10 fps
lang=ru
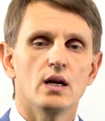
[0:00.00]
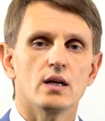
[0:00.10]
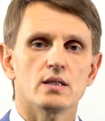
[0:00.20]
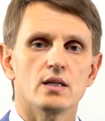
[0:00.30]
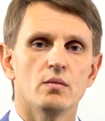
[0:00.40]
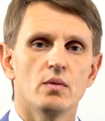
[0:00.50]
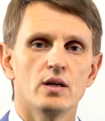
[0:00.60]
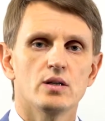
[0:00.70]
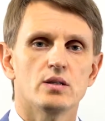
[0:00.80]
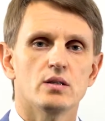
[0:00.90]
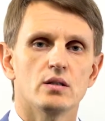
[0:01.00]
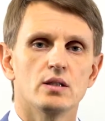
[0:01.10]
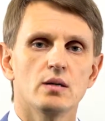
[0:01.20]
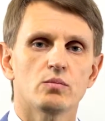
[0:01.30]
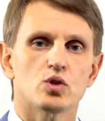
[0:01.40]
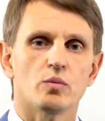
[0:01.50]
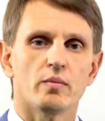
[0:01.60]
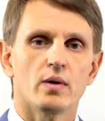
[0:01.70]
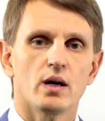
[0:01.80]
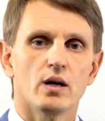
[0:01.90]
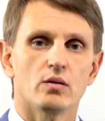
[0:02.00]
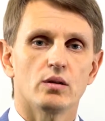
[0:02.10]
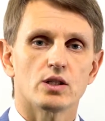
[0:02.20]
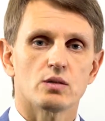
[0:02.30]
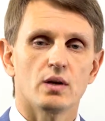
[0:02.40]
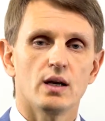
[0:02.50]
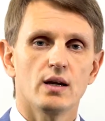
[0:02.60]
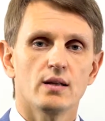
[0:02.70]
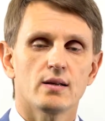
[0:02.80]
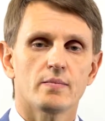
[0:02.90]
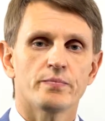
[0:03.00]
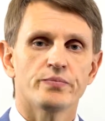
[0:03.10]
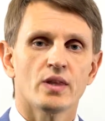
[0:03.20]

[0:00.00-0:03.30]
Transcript: я занимаюсь тем, что помогаю нашим клиентам